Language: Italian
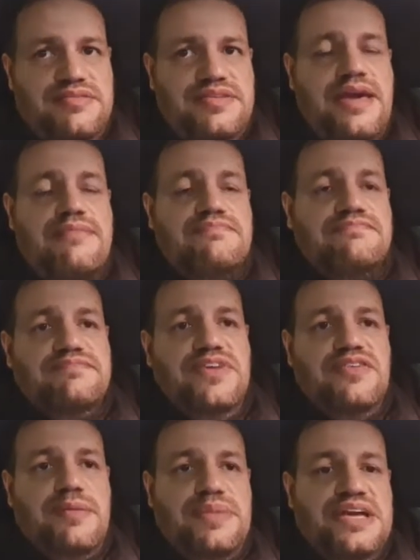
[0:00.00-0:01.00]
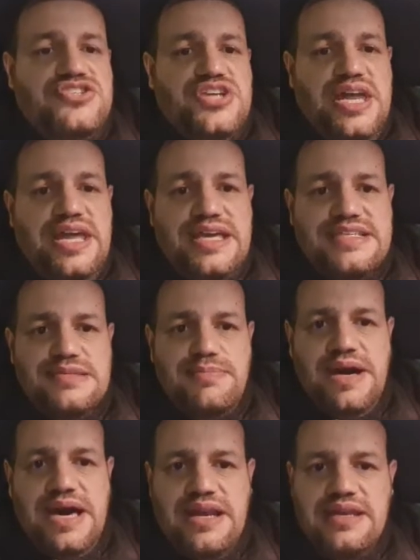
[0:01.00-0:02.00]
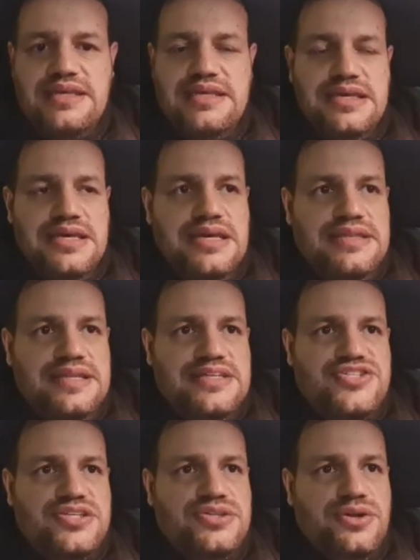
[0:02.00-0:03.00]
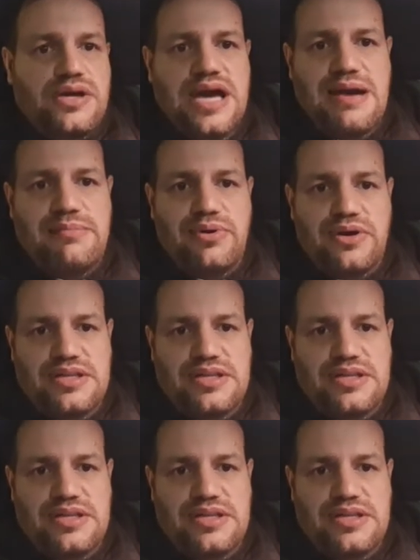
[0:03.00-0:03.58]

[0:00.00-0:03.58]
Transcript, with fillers: Cioè, mi fa piacere che si parli del centrocampo,